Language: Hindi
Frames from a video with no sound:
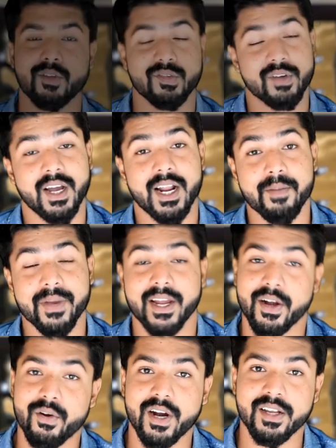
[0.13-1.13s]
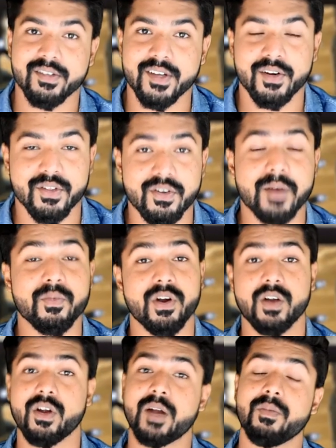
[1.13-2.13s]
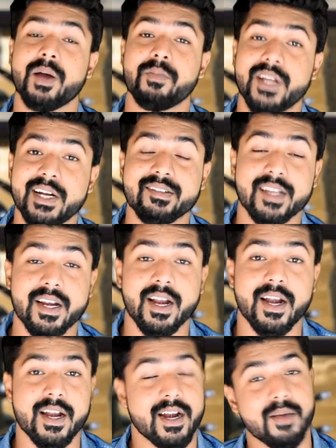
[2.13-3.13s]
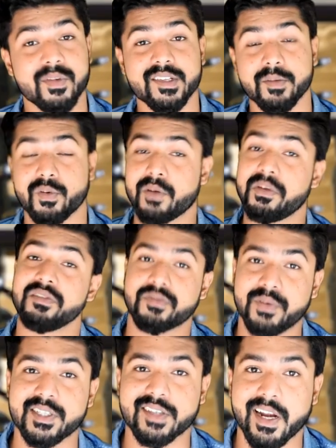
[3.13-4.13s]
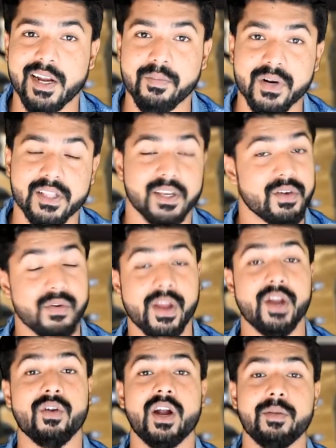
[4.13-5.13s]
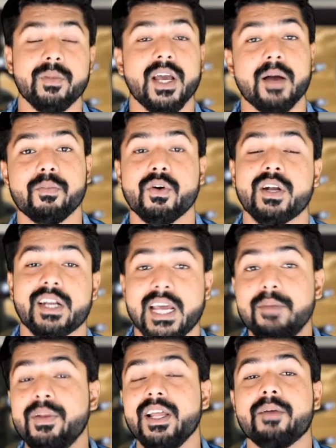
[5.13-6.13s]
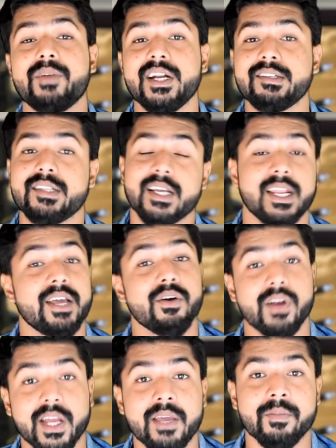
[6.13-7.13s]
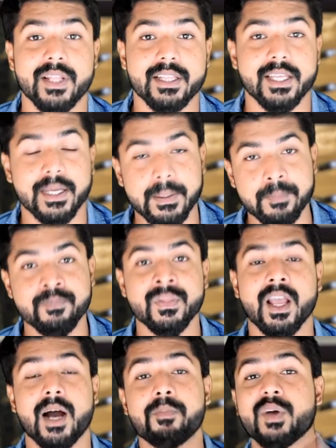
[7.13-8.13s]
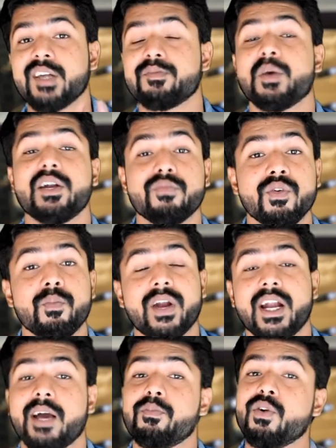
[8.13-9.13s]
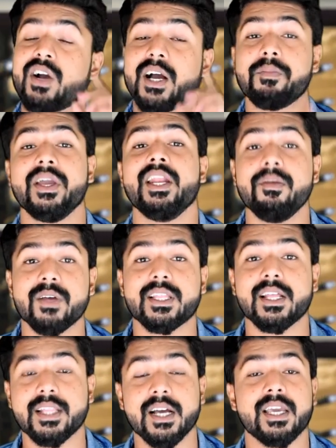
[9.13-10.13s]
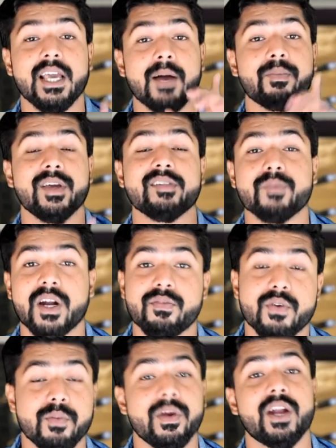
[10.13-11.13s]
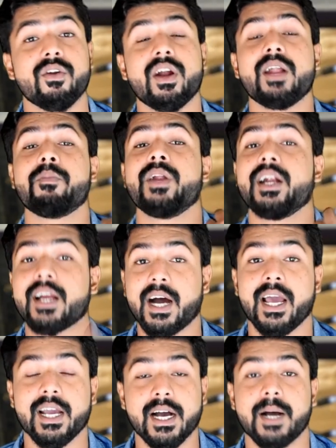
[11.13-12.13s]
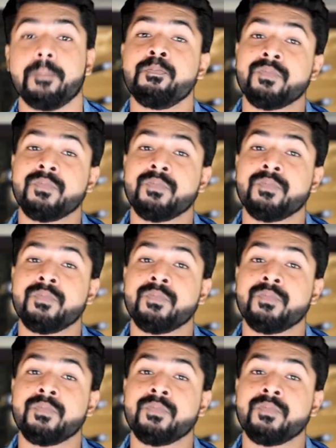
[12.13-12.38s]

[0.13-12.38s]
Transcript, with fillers: दोस्तों अगर आप एक एंड्रॉइड यूज़र हो तो आपको एंड्रॉइड में अपडेट्स के रिलेटेड हमेशा प्रॉब्लम्स फेस करने पड़ते हैं क्योंकि एंड्रॉइड में आपको टाइमली अपडेट्स देखने को नहीं मिलते हैं आपका स्मार्टफोन ब्रांड आपको कभी नहीं बताता कि आपके स्मार्टफोन में एंड्रॉयड अपडेट आएगा